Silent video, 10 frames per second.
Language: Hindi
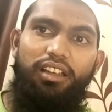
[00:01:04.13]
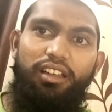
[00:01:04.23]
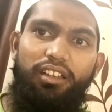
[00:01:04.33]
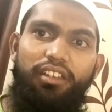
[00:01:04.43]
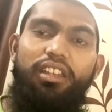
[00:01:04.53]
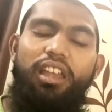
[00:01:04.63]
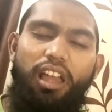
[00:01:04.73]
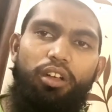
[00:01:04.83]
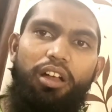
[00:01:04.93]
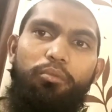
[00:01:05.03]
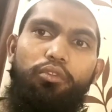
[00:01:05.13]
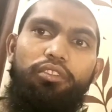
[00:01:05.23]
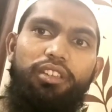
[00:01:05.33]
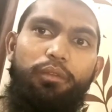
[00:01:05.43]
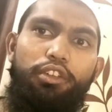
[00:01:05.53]
रहा है और हमको
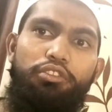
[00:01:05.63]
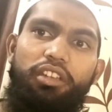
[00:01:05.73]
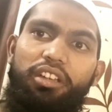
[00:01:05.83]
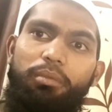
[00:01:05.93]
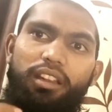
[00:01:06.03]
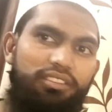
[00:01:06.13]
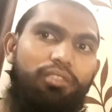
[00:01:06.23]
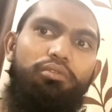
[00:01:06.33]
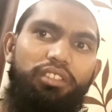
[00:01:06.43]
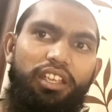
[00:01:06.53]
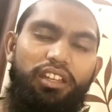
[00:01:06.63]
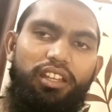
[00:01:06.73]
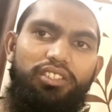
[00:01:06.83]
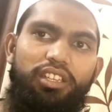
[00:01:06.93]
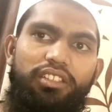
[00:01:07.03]
ये वीडियो एक बार ज़रूर
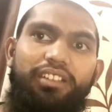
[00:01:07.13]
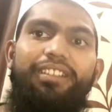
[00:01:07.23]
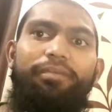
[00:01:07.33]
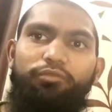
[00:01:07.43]
देखना चाहिए